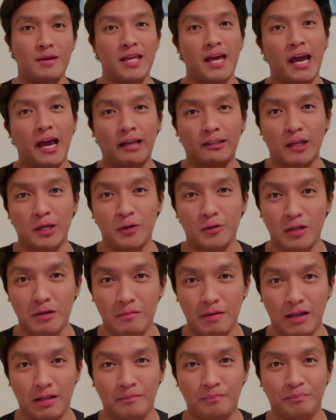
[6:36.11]
Nakikita nyo
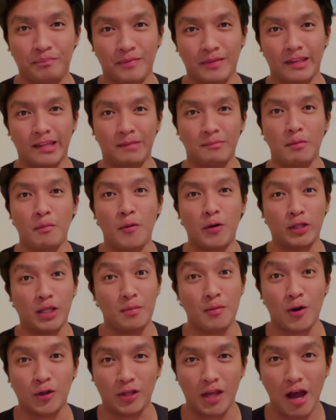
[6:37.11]
naman.
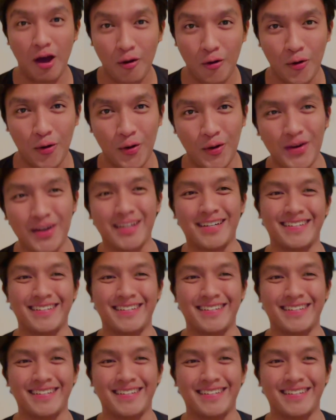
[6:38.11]
Nagbobote-bote ako.